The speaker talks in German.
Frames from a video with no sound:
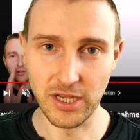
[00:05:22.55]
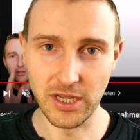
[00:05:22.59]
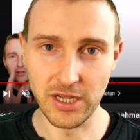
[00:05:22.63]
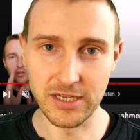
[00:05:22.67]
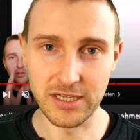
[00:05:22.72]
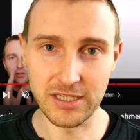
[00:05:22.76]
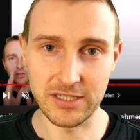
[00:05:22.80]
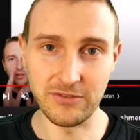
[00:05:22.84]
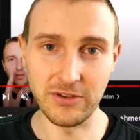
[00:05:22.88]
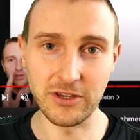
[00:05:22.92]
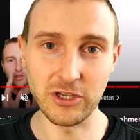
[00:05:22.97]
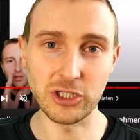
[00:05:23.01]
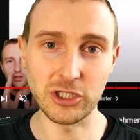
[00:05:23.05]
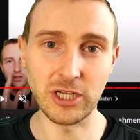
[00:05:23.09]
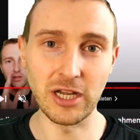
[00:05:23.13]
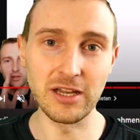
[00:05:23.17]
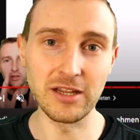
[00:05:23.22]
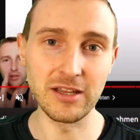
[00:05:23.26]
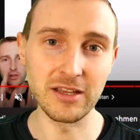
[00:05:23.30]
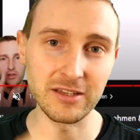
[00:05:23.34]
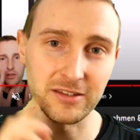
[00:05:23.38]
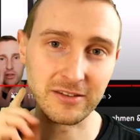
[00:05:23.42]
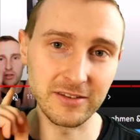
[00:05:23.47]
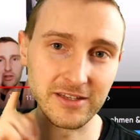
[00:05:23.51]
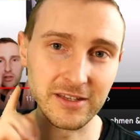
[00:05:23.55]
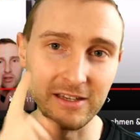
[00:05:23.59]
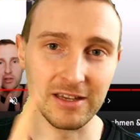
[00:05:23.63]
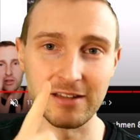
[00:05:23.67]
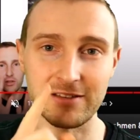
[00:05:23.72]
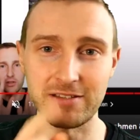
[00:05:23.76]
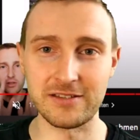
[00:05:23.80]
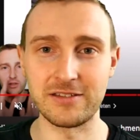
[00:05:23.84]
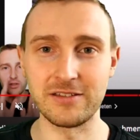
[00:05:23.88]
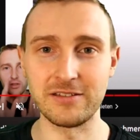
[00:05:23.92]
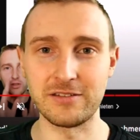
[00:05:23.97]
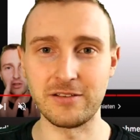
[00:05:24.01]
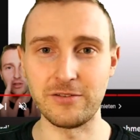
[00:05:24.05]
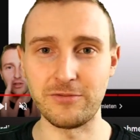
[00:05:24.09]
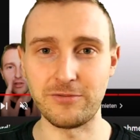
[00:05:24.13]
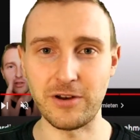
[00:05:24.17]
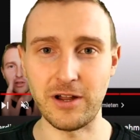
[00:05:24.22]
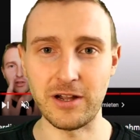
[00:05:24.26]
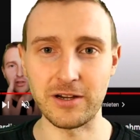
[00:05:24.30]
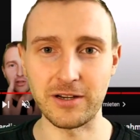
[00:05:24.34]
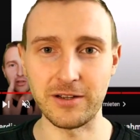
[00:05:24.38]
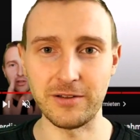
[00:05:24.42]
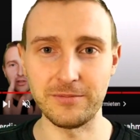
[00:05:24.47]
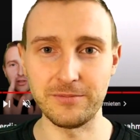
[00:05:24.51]
Deswegen stelle ich dir jetzt diese
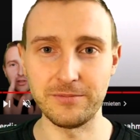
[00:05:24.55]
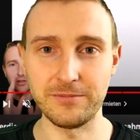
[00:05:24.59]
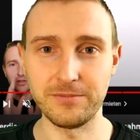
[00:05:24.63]
Frage